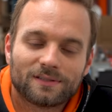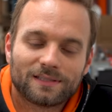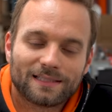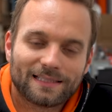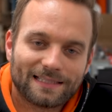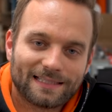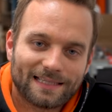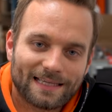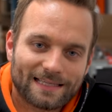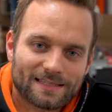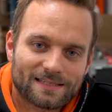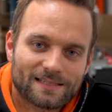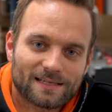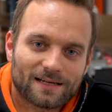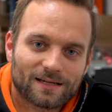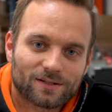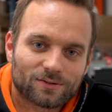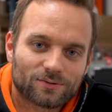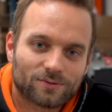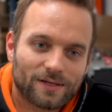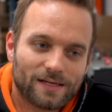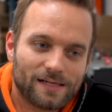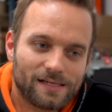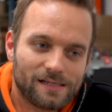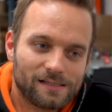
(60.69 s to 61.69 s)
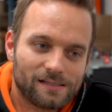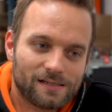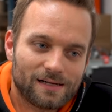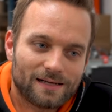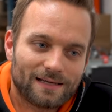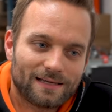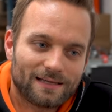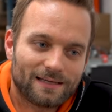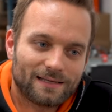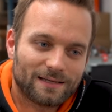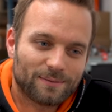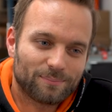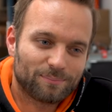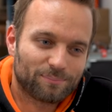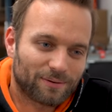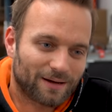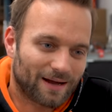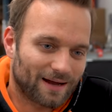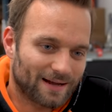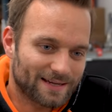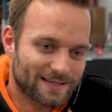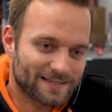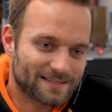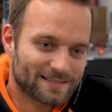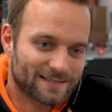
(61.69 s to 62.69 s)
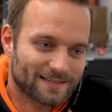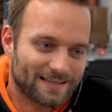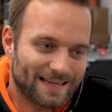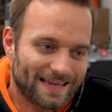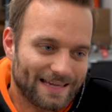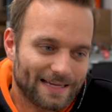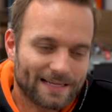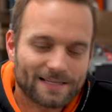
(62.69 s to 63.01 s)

Jetzt aktuell Preise